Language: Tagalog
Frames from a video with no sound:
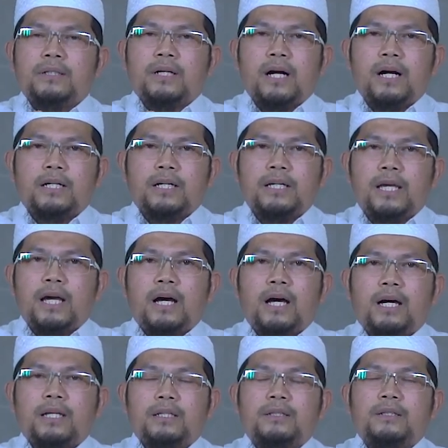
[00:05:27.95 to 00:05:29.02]

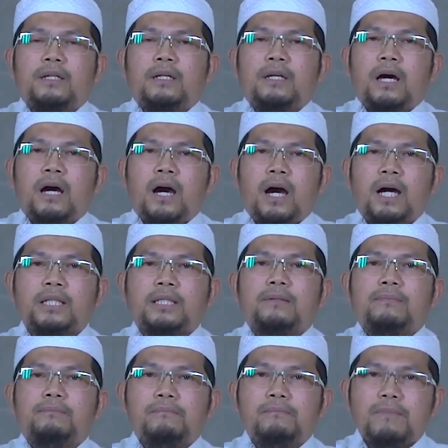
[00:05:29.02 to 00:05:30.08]
kakayahan
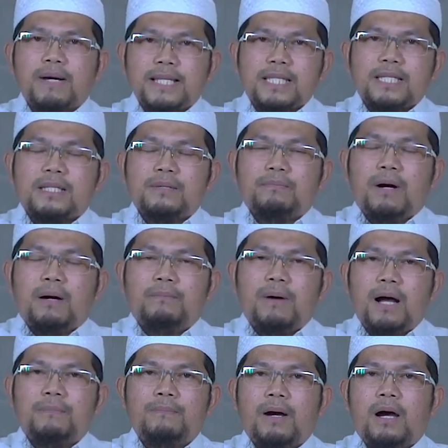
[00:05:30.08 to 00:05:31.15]
at mas
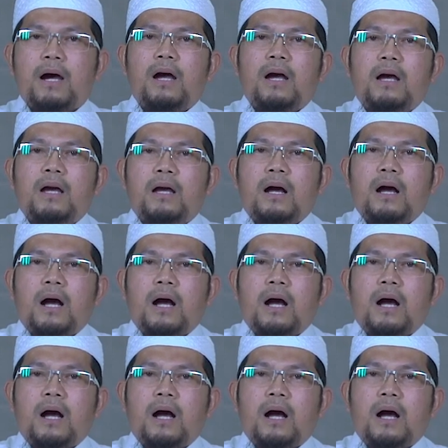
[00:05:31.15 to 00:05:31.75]
mababa